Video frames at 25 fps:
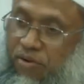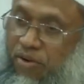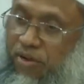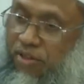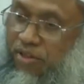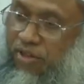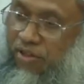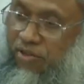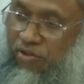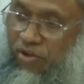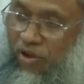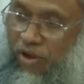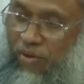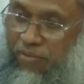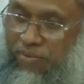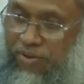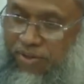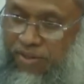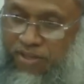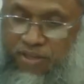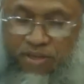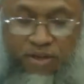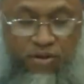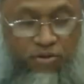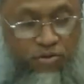করে দিতে হবে
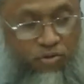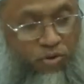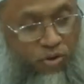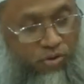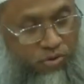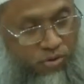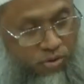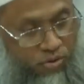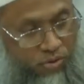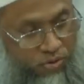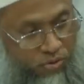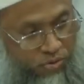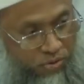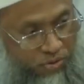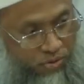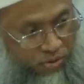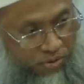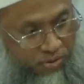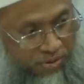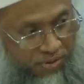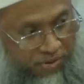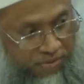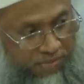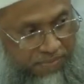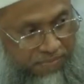দিয়ত কতটুকুন
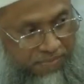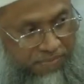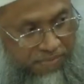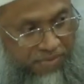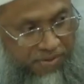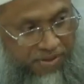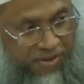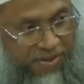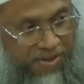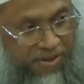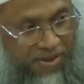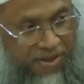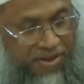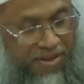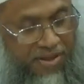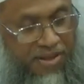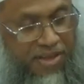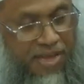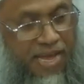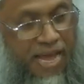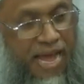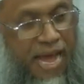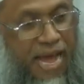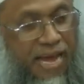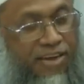
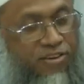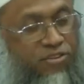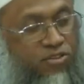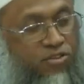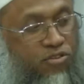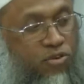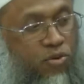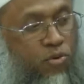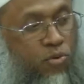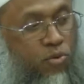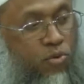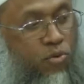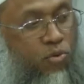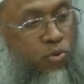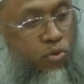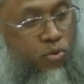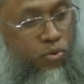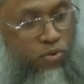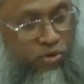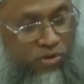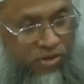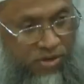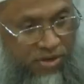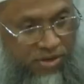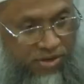একশো
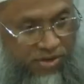উঠ